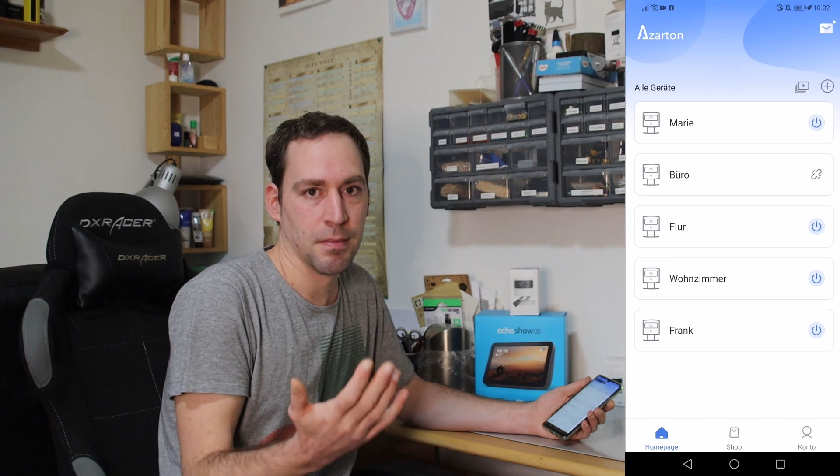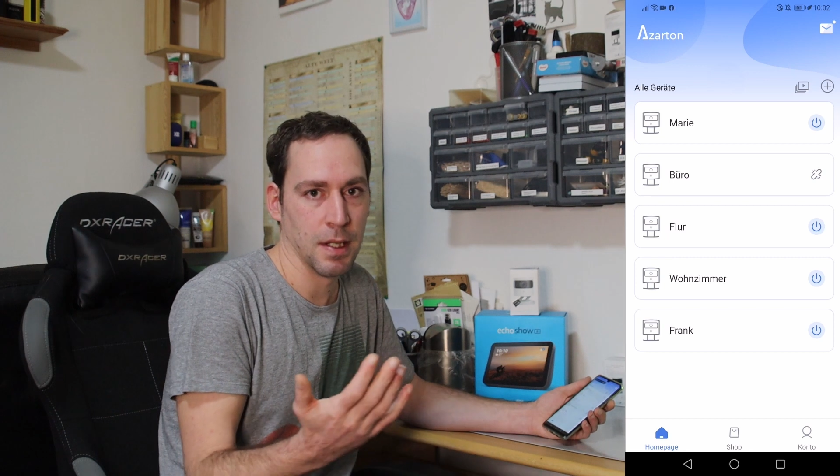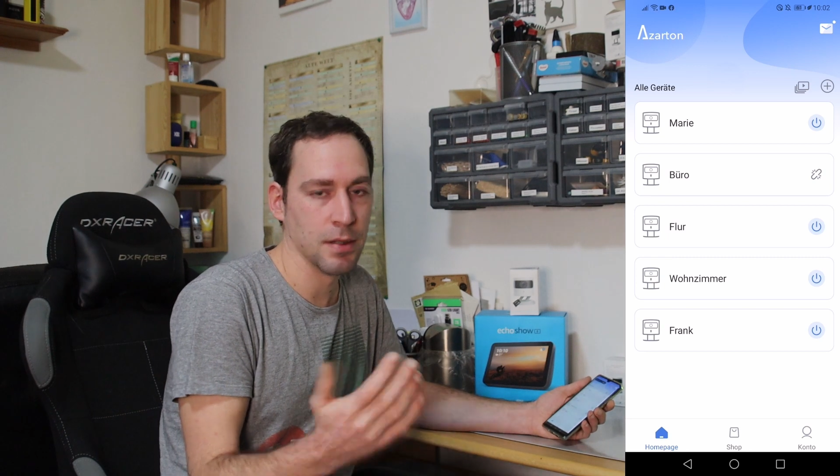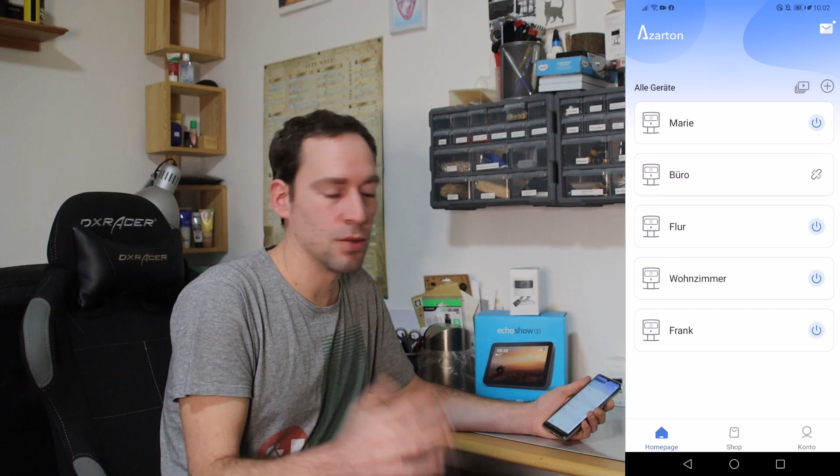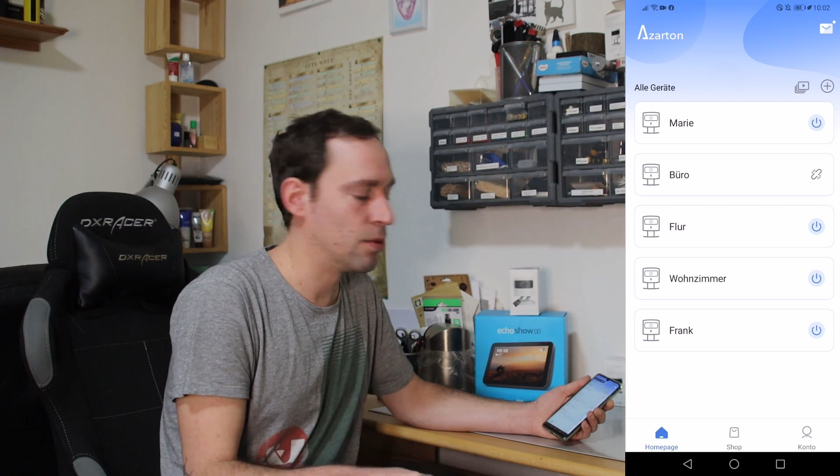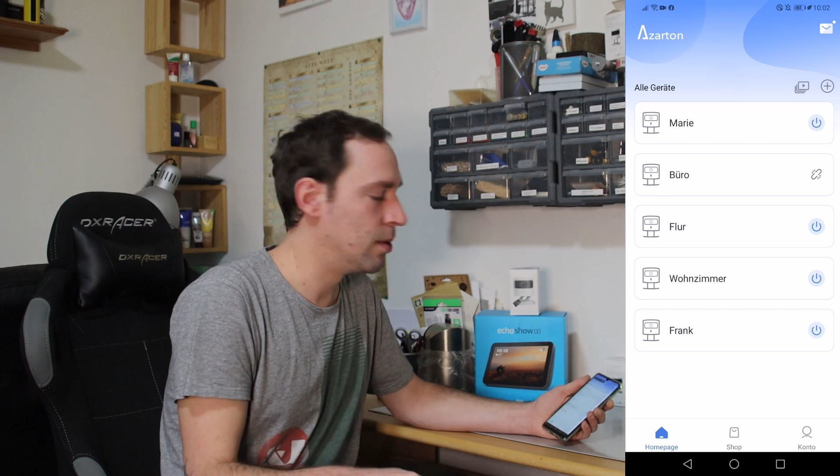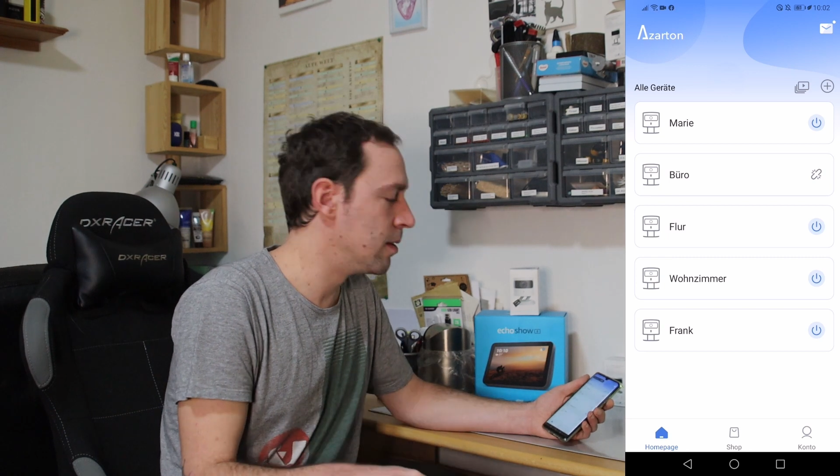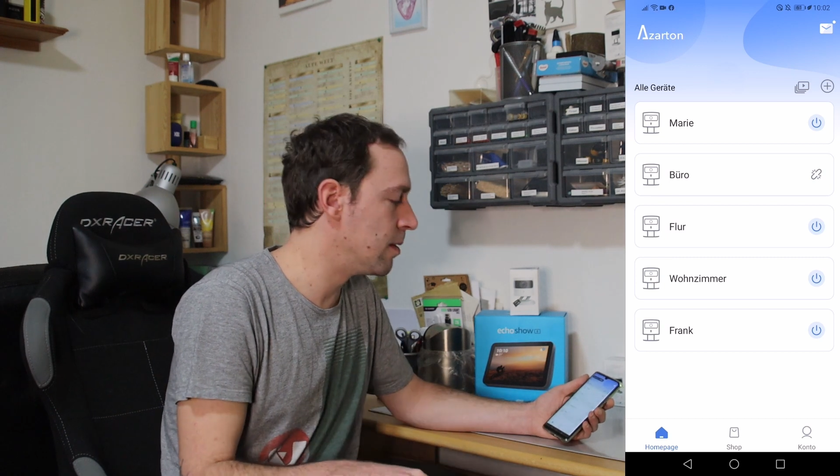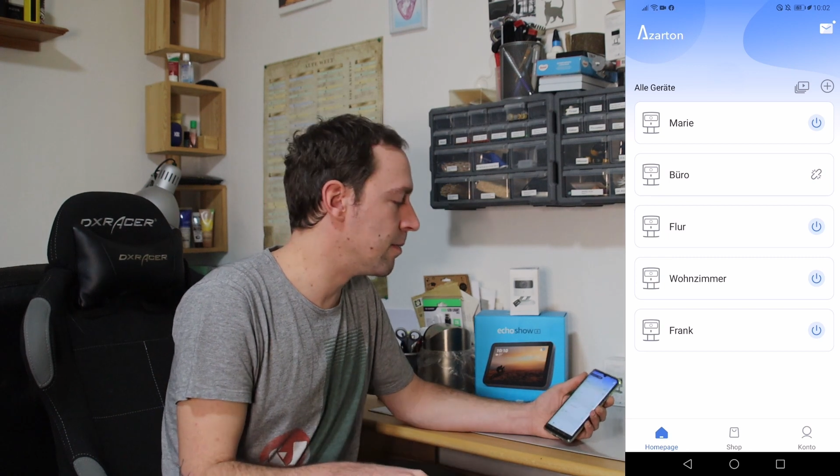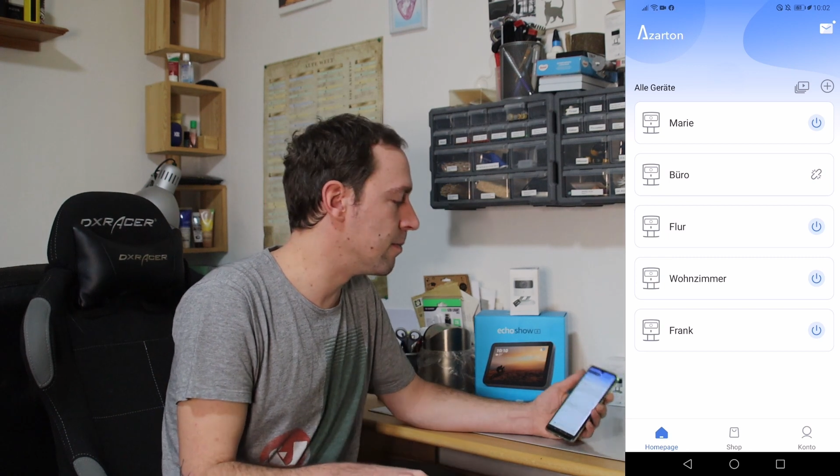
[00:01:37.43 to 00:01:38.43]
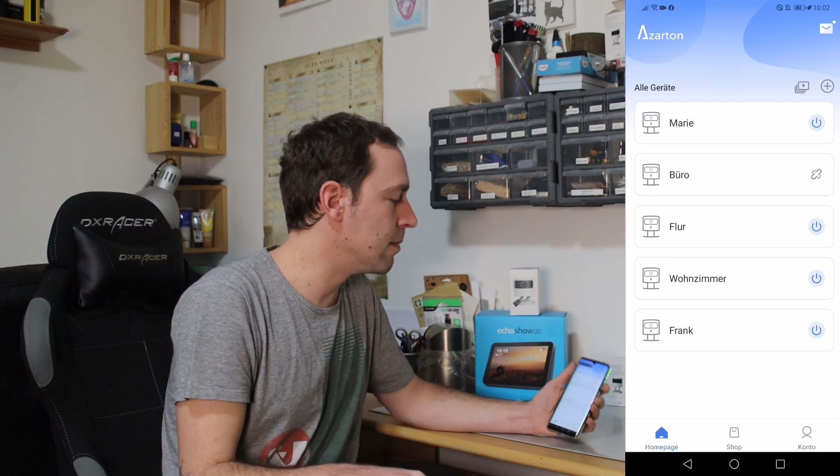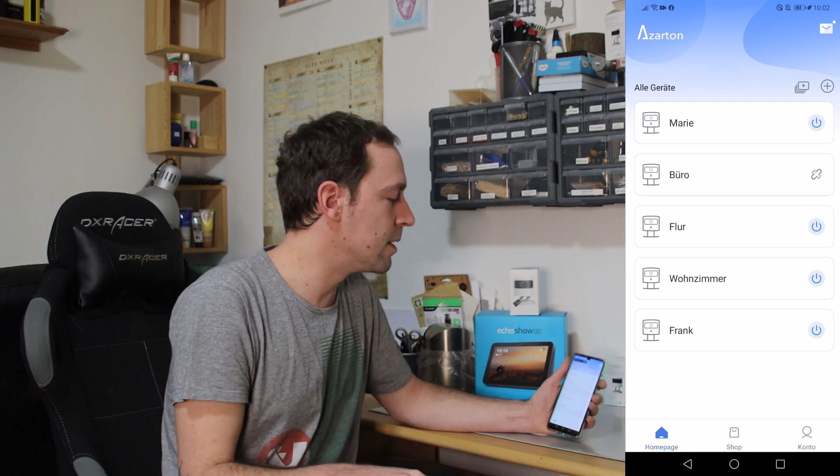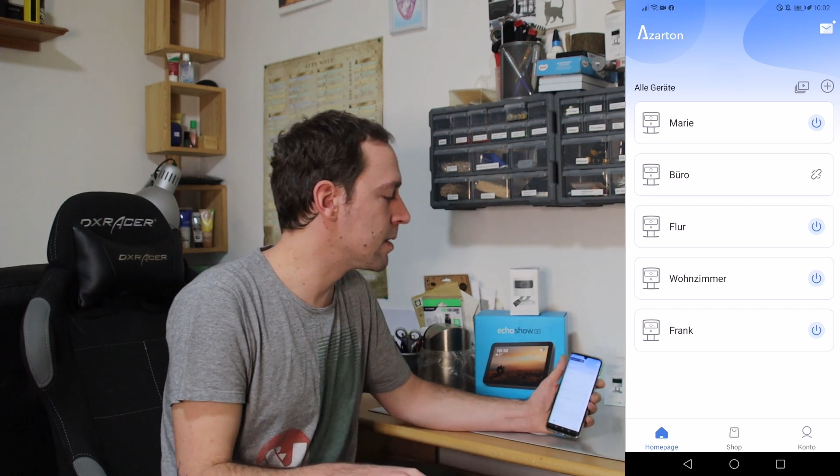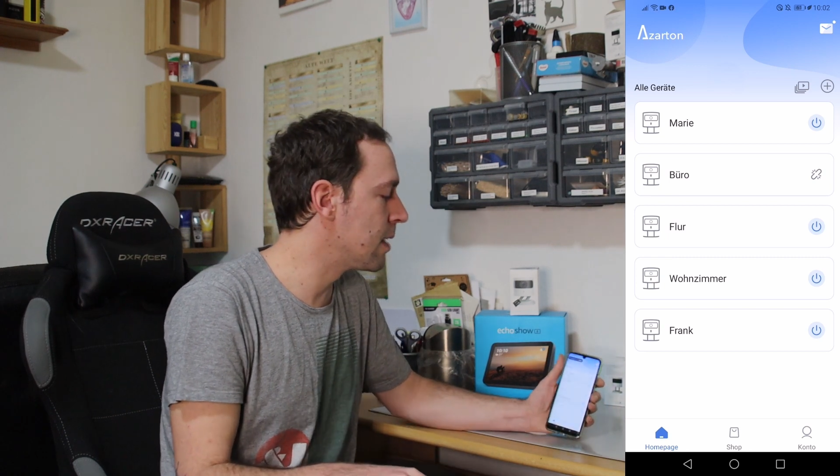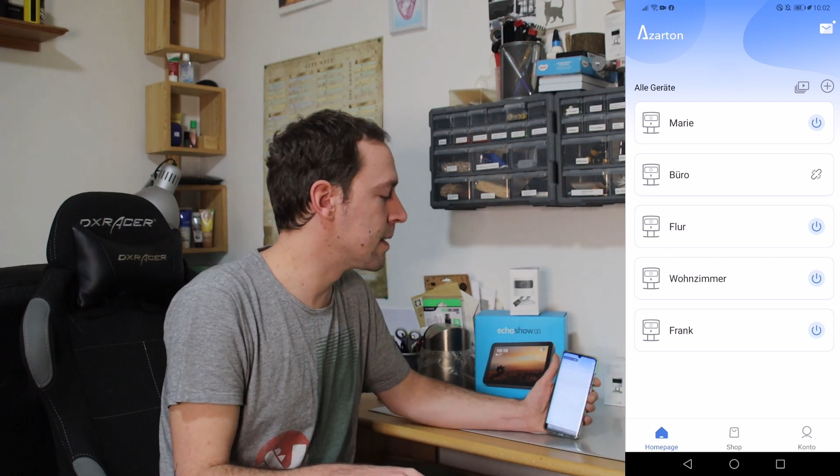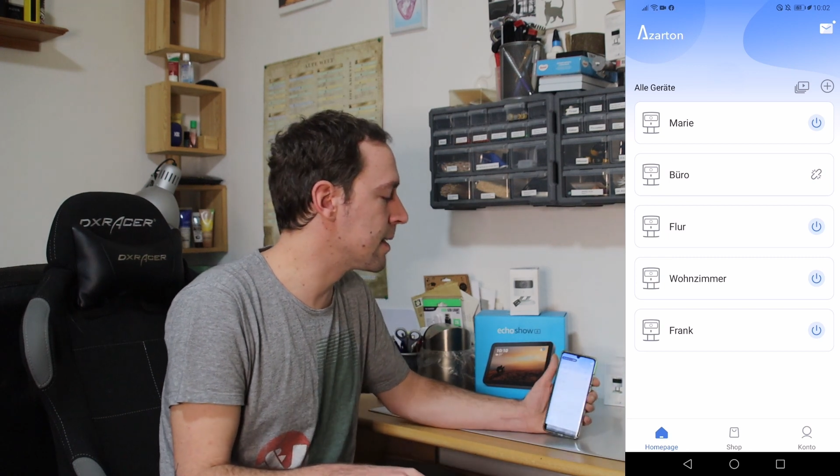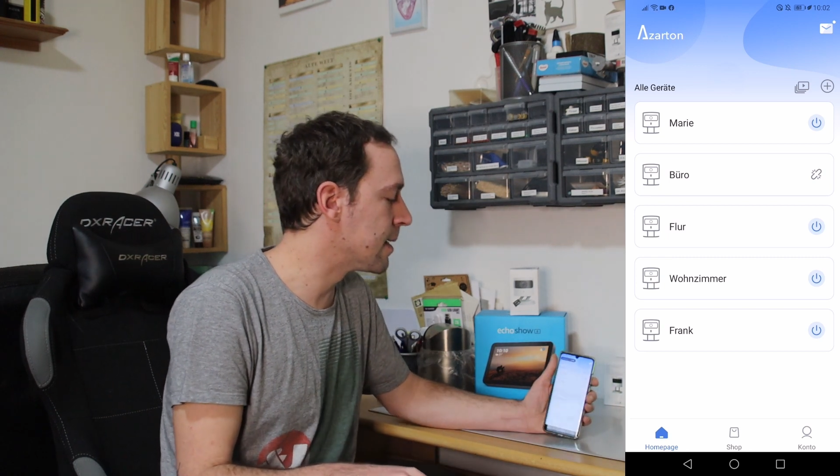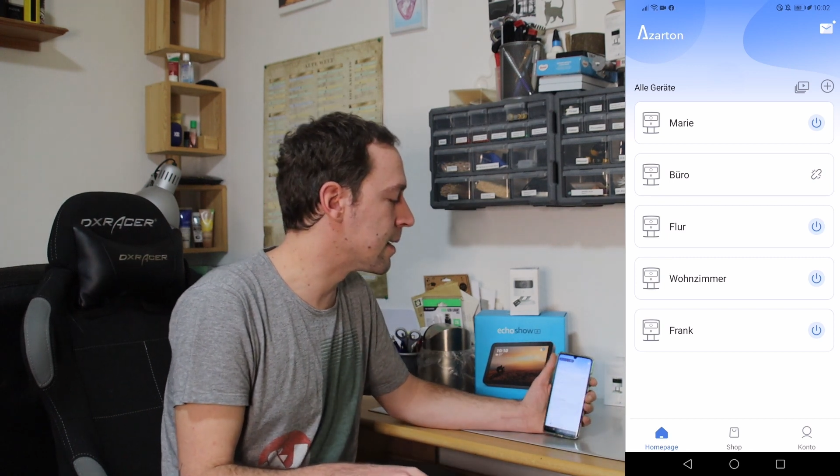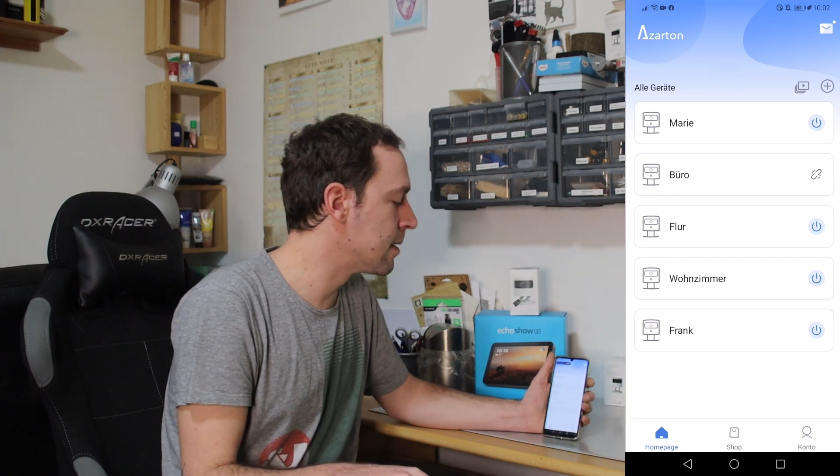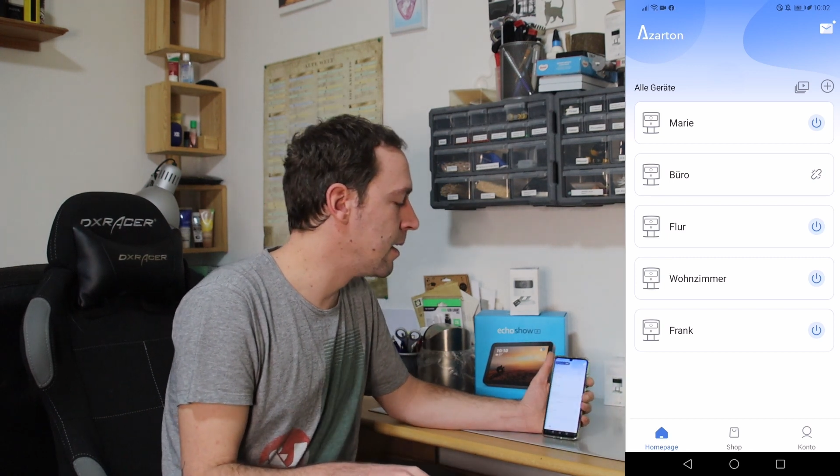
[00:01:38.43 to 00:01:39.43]
Ne, so äh, ist es halt
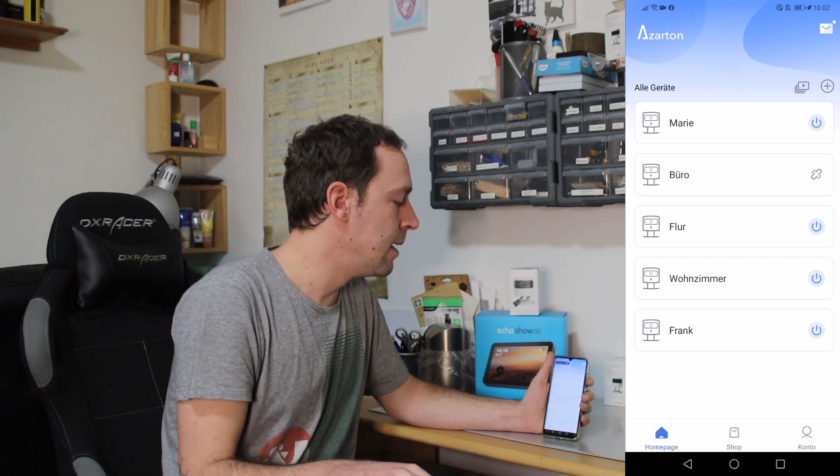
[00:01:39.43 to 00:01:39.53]
gedacht.